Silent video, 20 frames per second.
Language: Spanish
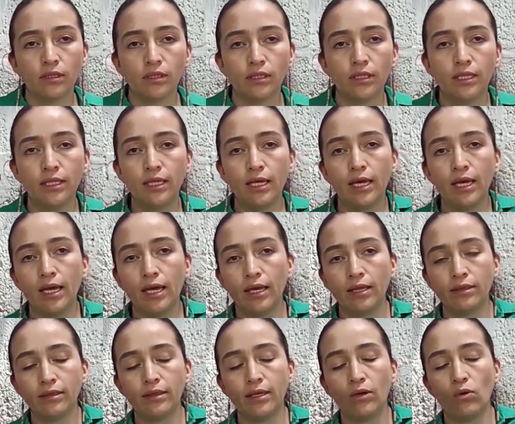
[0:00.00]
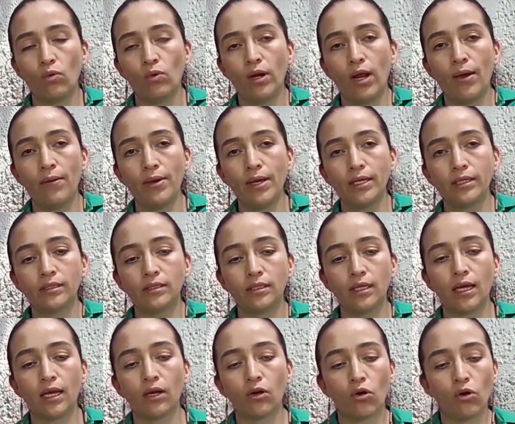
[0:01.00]
de, de una
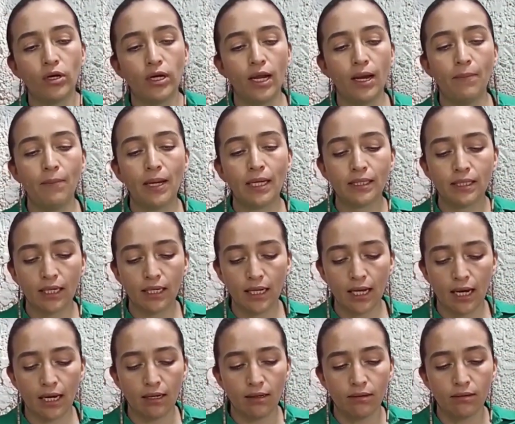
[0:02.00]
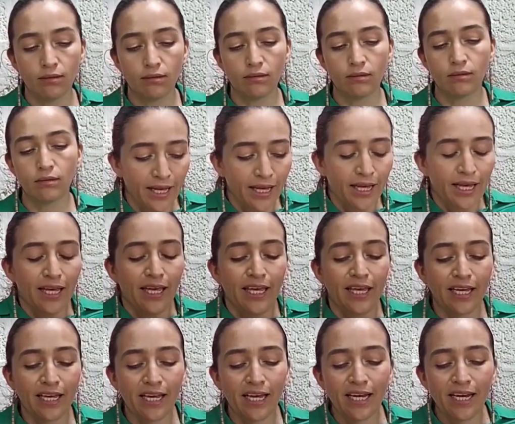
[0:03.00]
vez con el material.
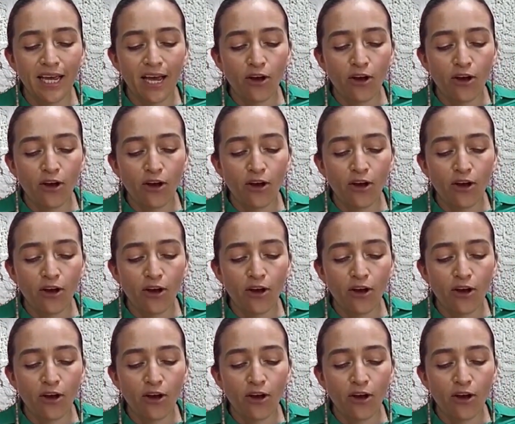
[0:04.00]
Y